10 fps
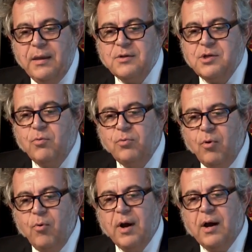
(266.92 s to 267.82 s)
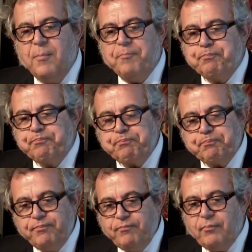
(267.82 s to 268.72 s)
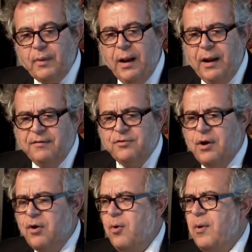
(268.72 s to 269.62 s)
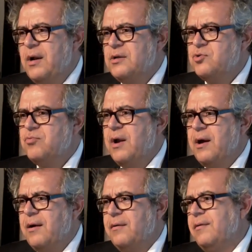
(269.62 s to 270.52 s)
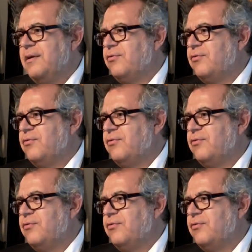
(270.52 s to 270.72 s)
Y en segundo lugar, la historia global es una,